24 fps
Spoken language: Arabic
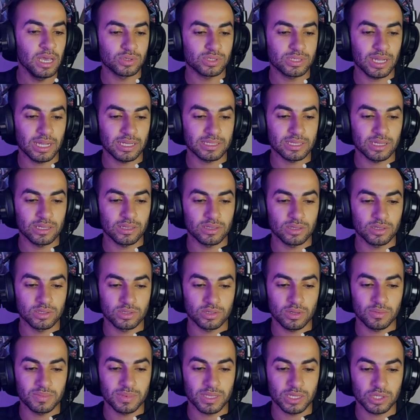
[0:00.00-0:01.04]
يستحسن
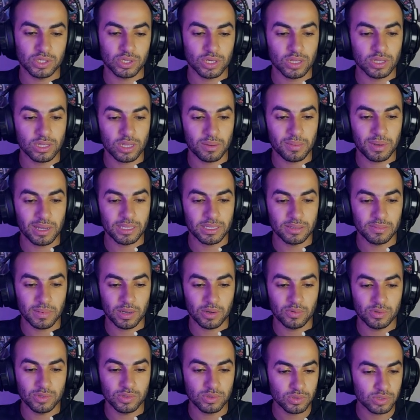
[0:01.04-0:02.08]
نظام تشغيل طبعا
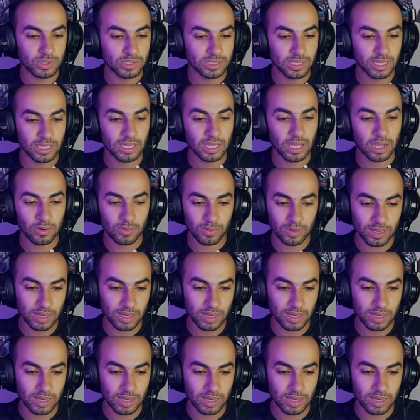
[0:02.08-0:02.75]
يبقى ويندوز 10 او